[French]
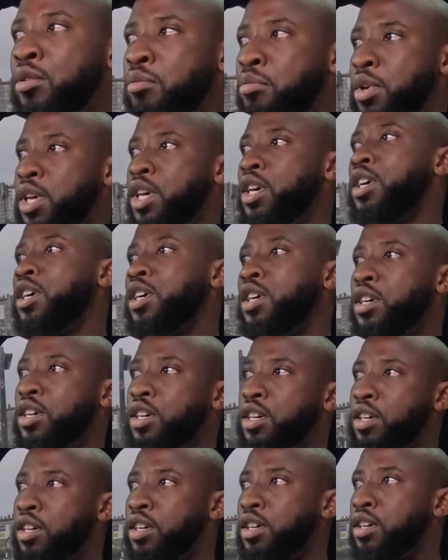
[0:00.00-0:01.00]
Mais
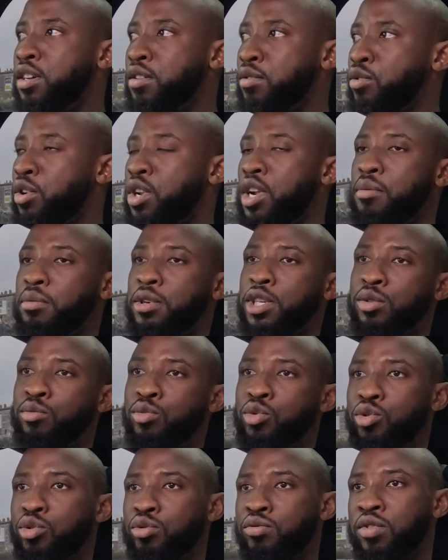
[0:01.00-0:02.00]
euh, voilà, après je
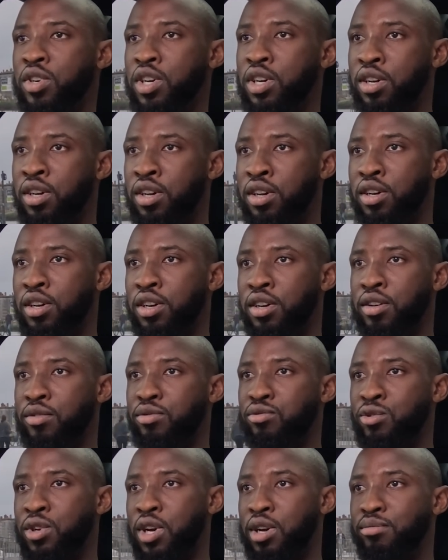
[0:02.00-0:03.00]
me retrouve à,
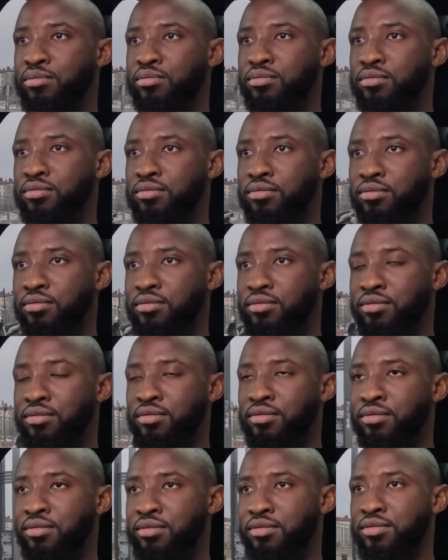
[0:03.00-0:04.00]
Fulham.
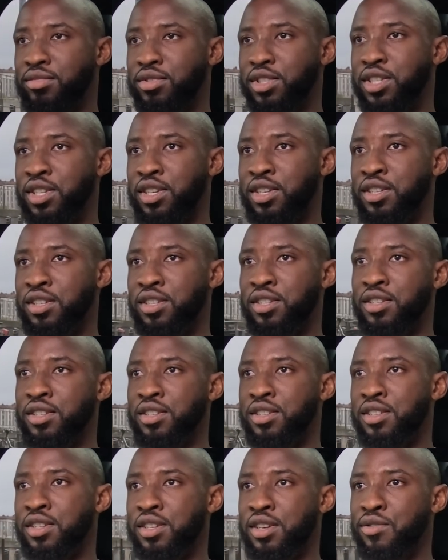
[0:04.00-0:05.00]
C'était
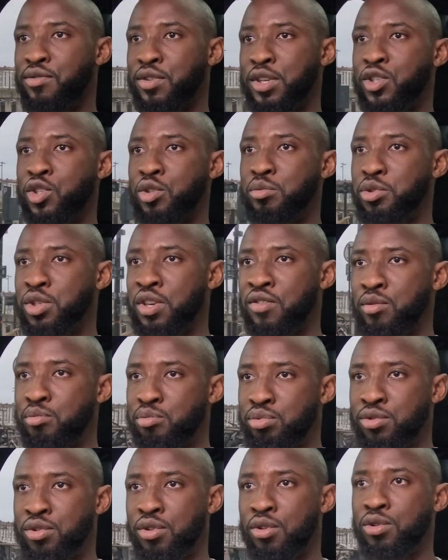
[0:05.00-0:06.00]
une réflexion parce qu'il y avait
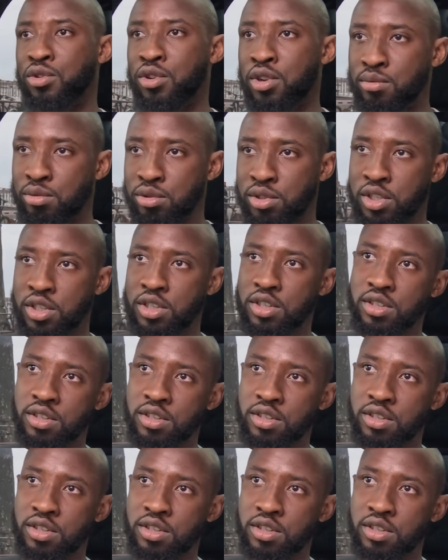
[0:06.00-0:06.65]
plusieurs autres clubs aussi.